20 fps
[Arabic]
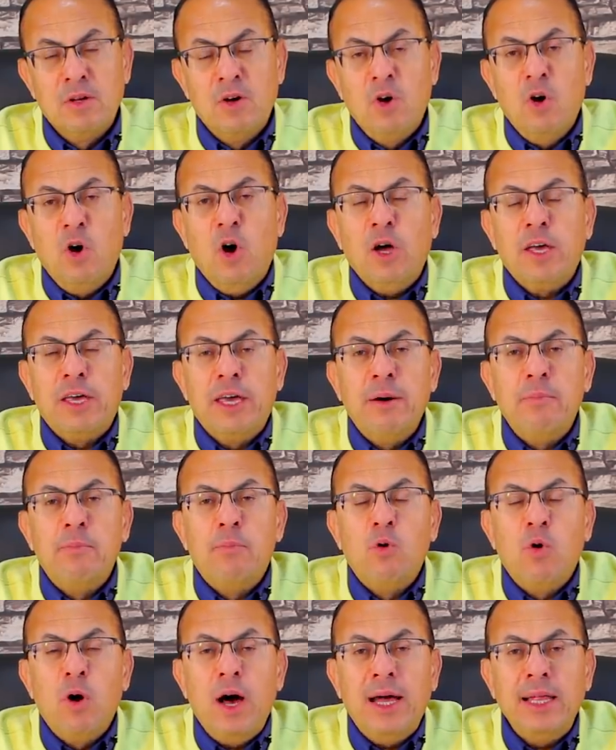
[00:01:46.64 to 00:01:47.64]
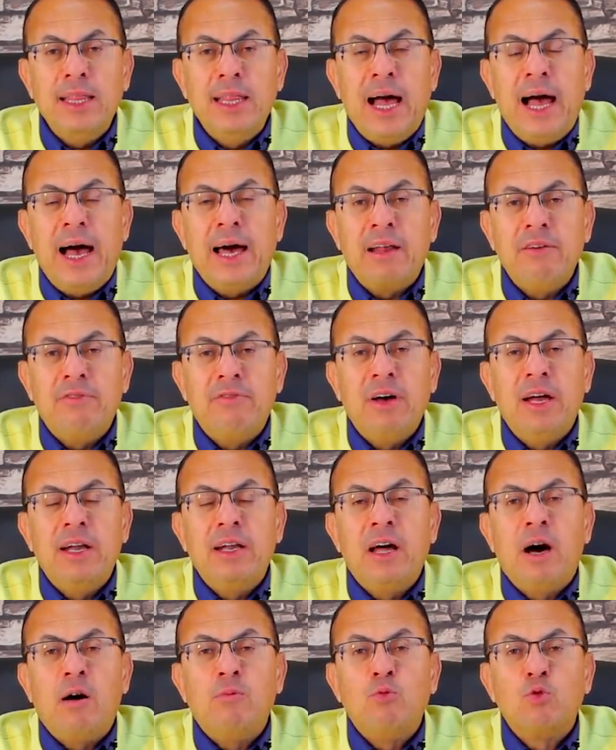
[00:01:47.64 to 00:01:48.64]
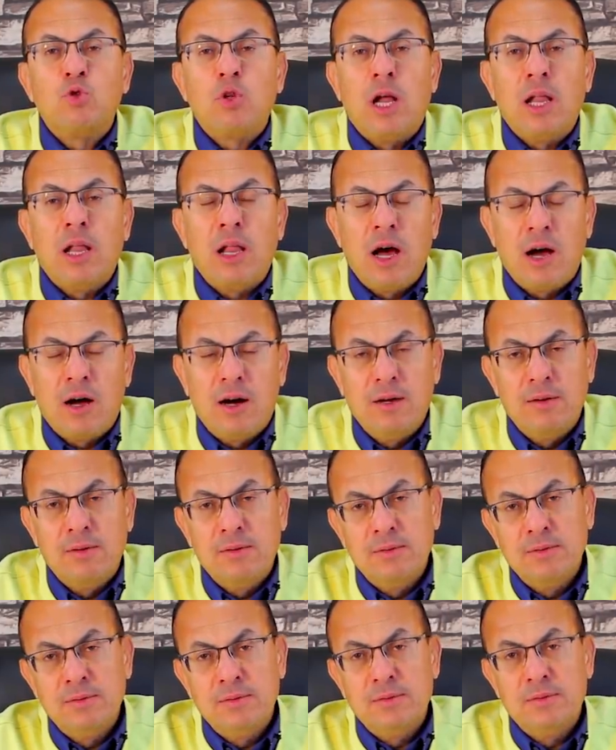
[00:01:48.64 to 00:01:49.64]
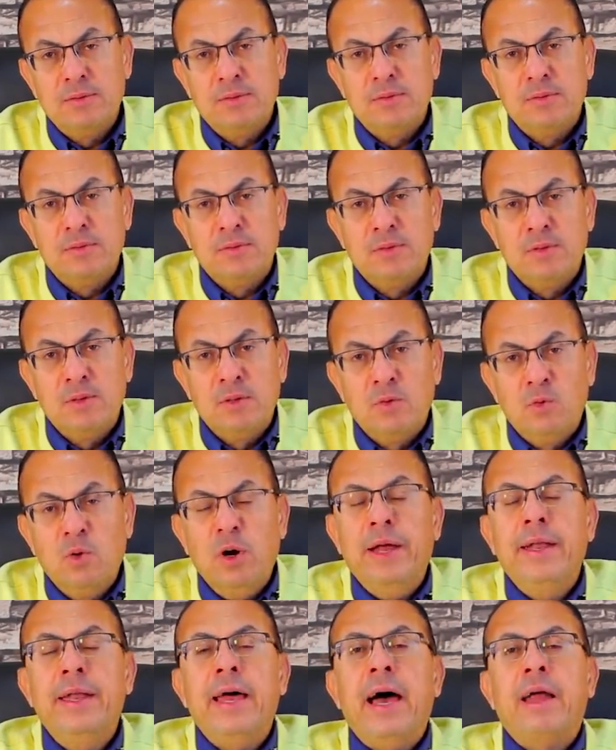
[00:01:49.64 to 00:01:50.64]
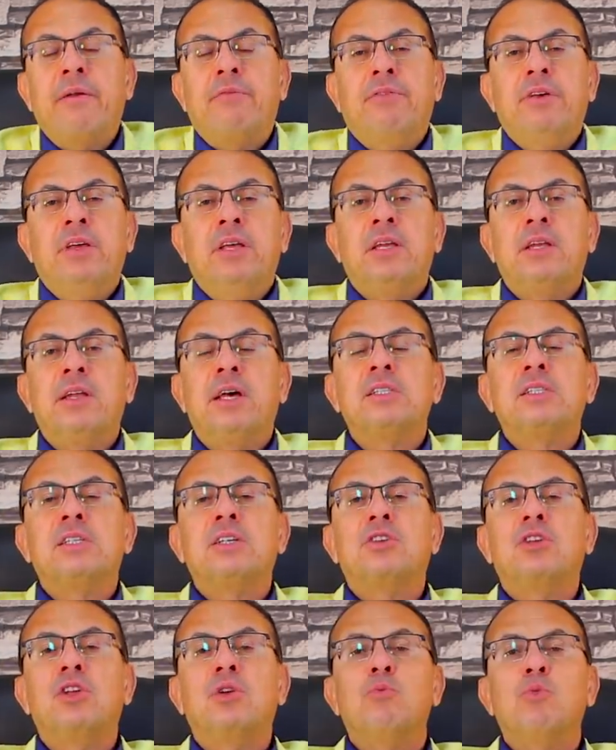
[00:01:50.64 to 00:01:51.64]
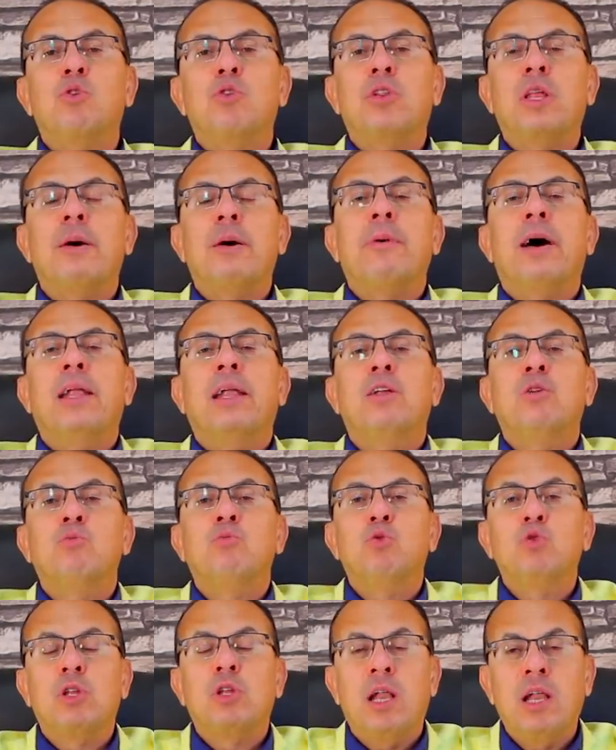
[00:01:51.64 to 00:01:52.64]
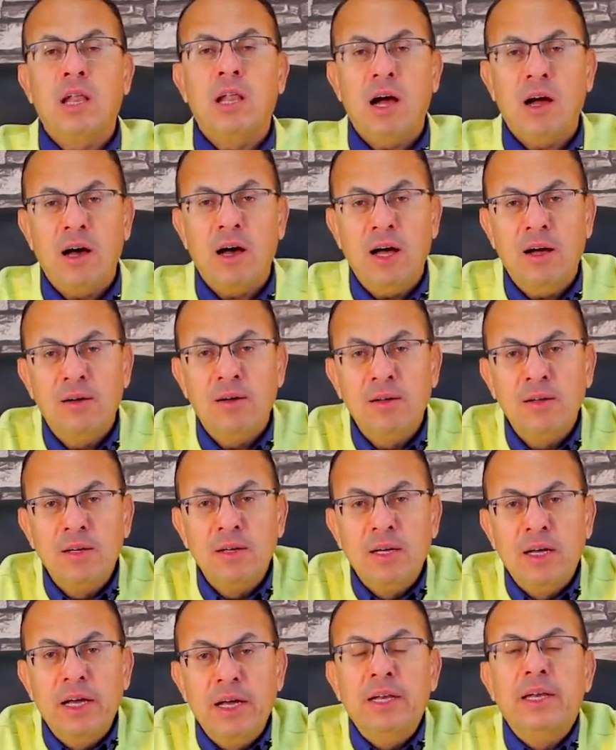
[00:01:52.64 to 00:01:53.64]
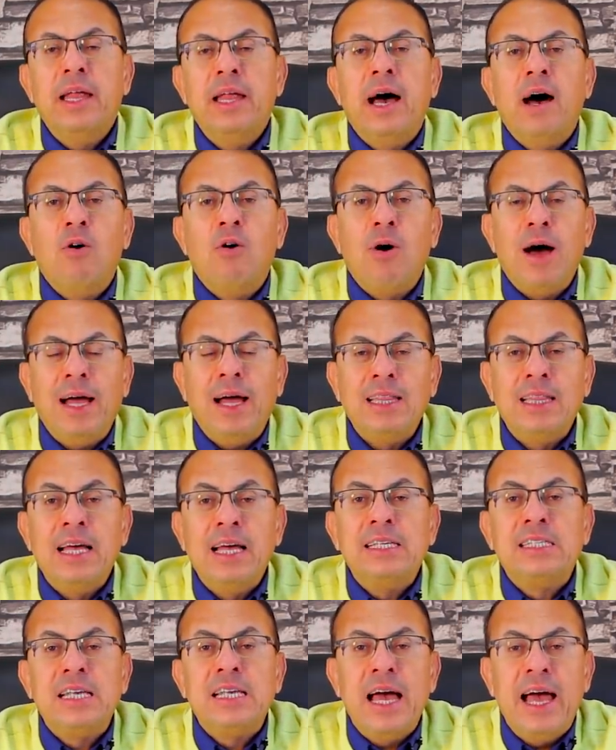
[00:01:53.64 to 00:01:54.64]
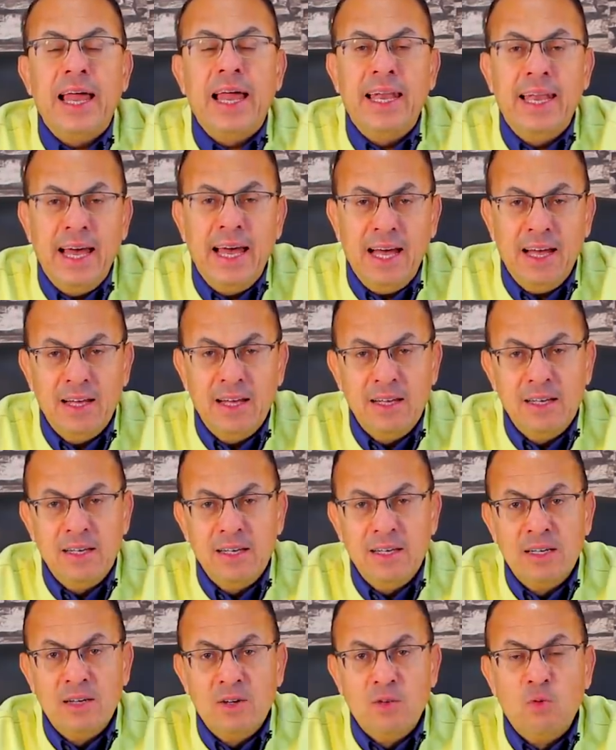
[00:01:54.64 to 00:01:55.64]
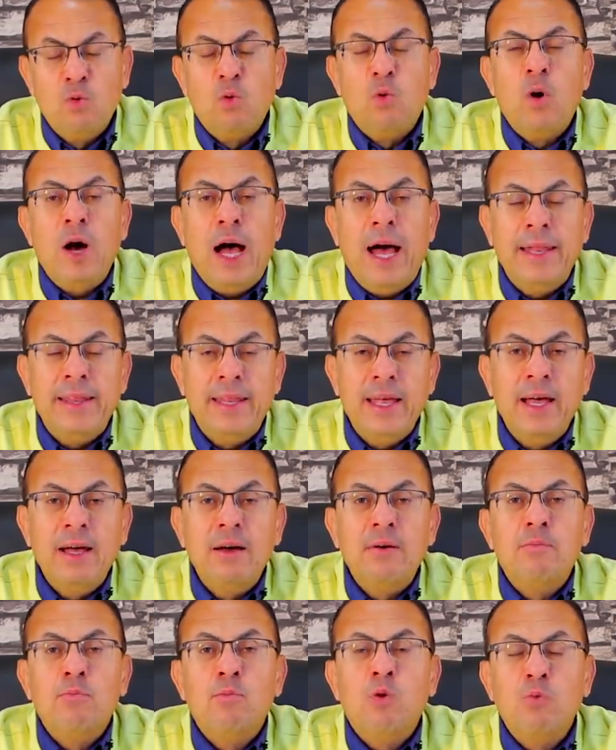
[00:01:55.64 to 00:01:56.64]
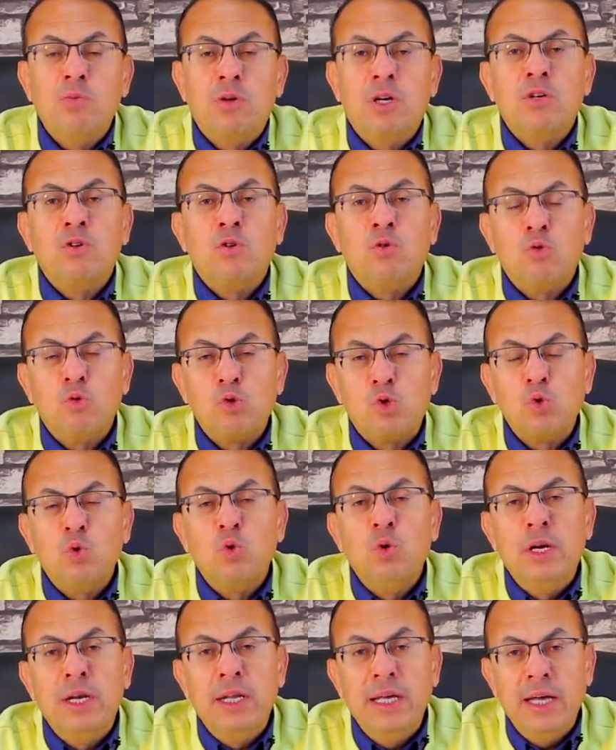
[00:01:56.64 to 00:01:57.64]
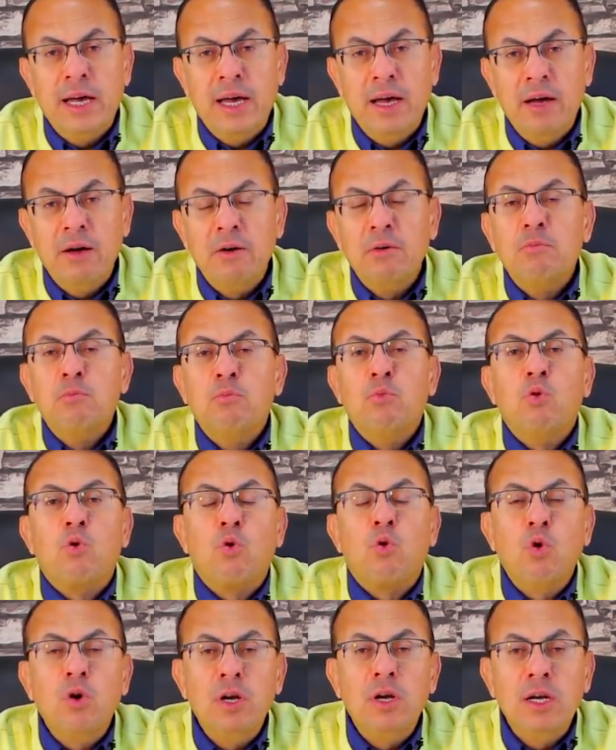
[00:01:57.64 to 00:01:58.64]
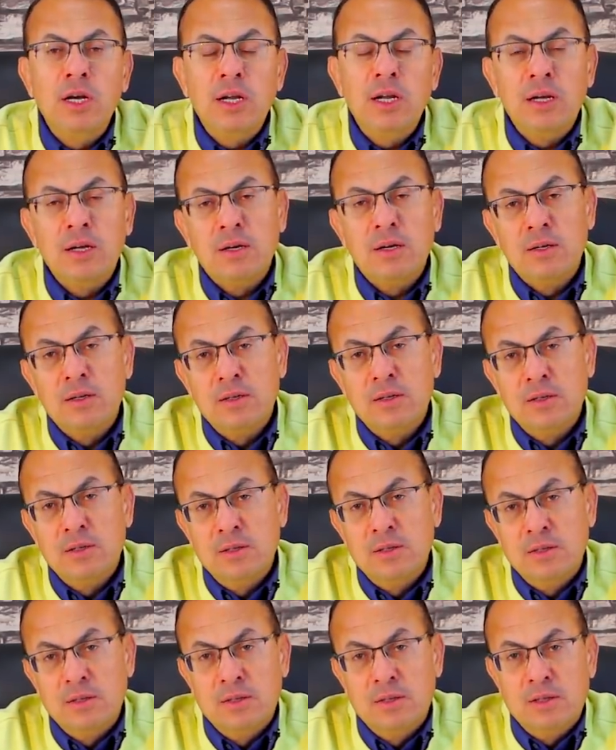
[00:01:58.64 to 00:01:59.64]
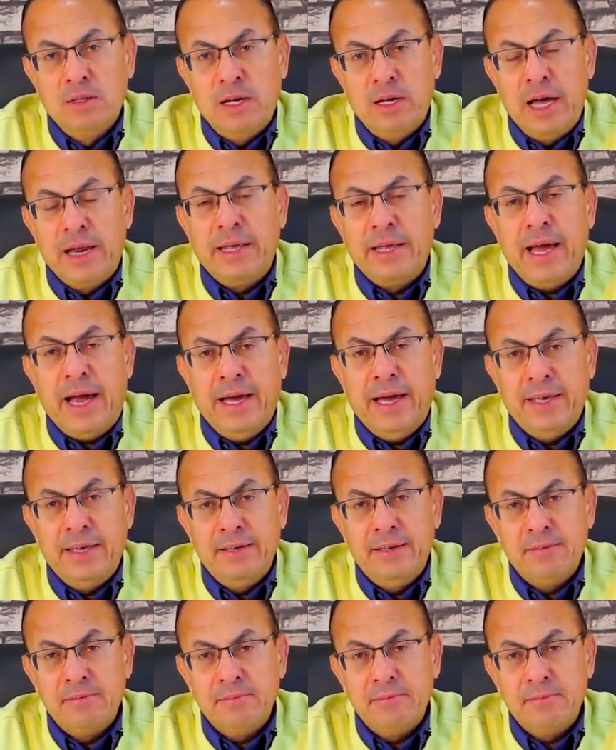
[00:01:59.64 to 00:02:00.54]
أعجب بواحدة عارفها إنها مطلقة وإحنا عارفين نظرة المجتمع للمطلقة إنها واحدة سهلة وواحدة ممكن الوصول ليها بكل أريحية